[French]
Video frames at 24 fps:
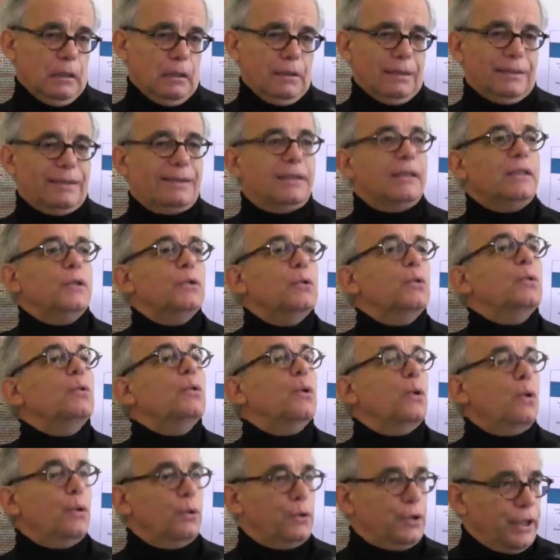euh,
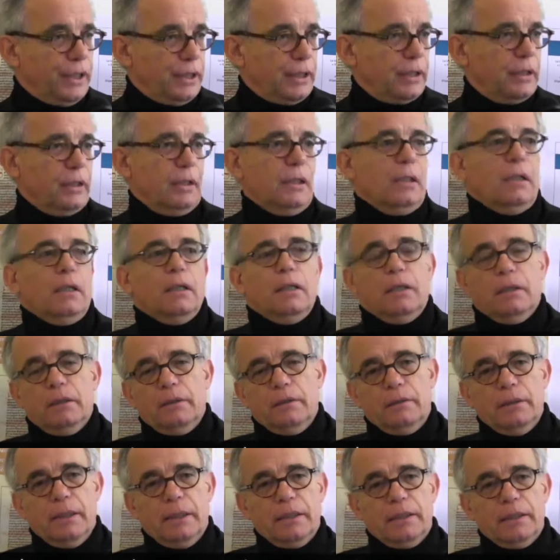théologique
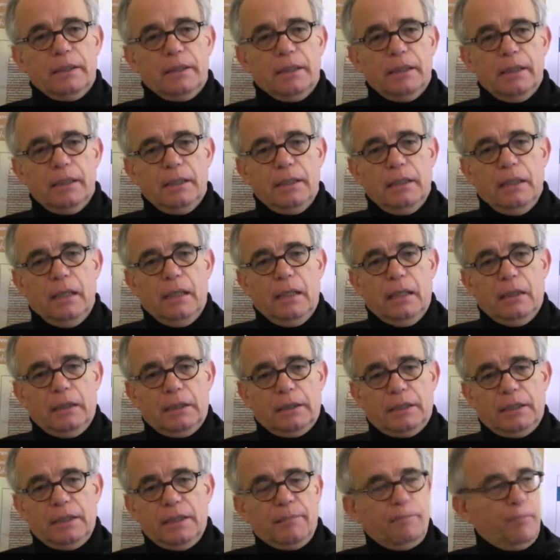de Heidegger,
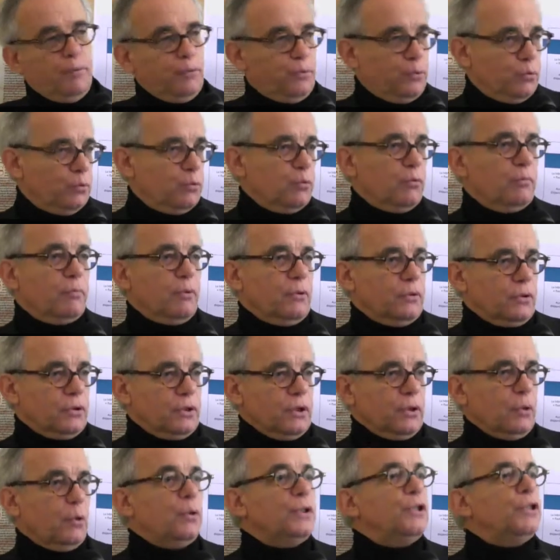qui n'est plus du tout une
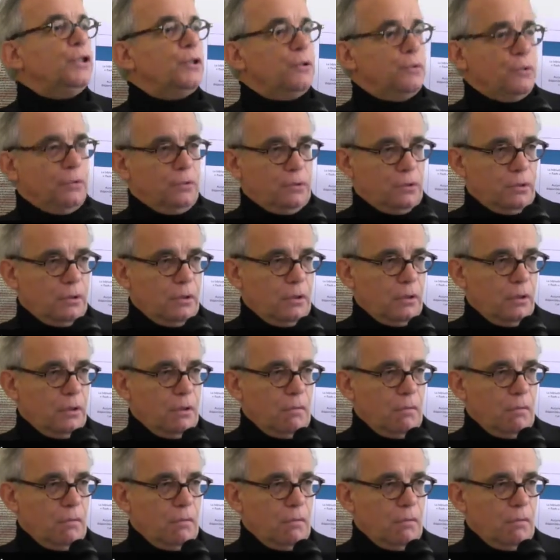pensée religieuse.